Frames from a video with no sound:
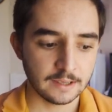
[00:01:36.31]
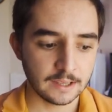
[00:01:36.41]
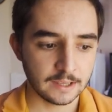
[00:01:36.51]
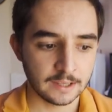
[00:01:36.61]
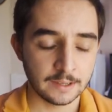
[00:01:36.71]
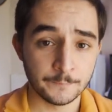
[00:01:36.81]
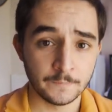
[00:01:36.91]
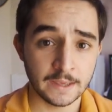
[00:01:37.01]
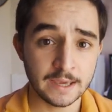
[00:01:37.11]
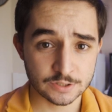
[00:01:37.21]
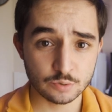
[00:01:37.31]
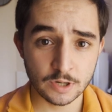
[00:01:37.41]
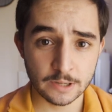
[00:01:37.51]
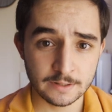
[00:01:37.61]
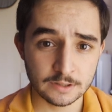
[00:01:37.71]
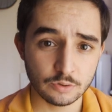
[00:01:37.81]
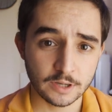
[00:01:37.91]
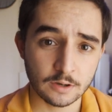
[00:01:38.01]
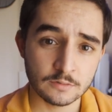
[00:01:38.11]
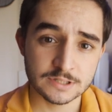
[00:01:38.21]
em, es un evento
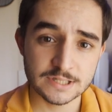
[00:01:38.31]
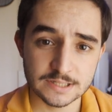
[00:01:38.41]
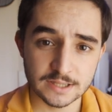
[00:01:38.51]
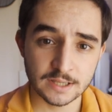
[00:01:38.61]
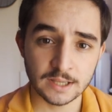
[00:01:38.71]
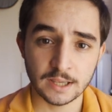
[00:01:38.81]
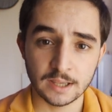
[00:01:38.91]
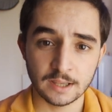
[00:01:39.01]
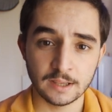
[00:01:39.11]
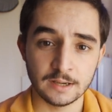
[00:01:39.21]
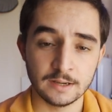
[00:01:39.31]
que consiste